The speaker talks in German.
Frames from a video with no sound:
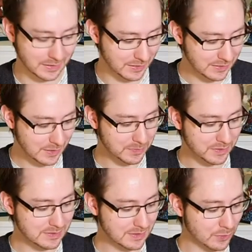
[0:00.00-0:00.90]
Ich habe mir
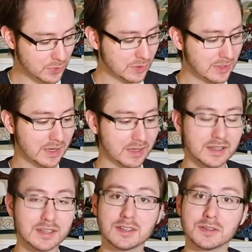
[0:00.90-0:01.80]
diese auch schon
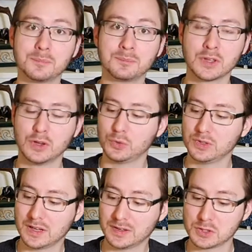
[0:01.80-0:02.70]
hergerichtet und
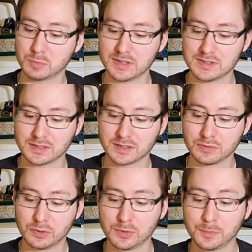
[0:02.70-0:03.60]
in einen Spritzer
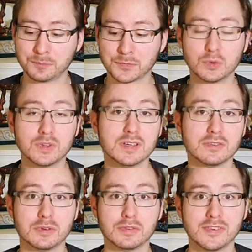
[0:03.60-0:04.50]
gefüllt und
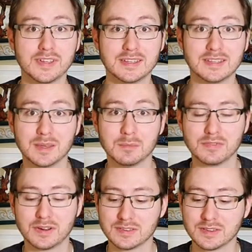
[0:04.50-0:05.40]
hierfür verwende ich
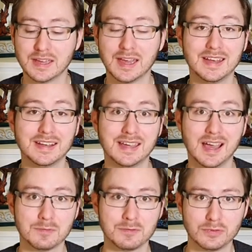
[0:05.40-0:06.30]
ebenfalls eine
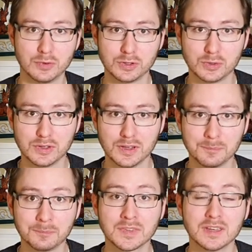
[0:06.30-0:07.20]
Krapfenfülldülle
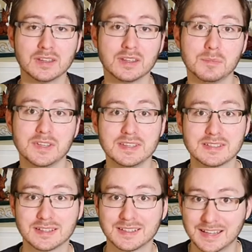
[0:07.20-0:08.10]
denn mit
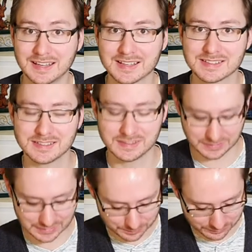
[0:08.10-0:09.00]
dieser lassen sich die
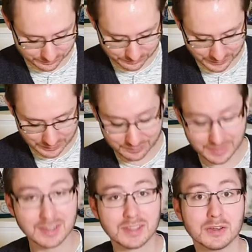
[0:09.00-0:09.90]
Krapfen
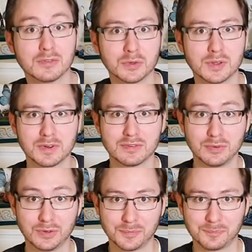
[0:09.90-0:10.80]
wirklich wunderbar
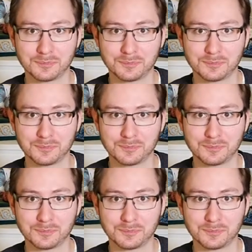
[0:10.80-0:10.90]
füllen.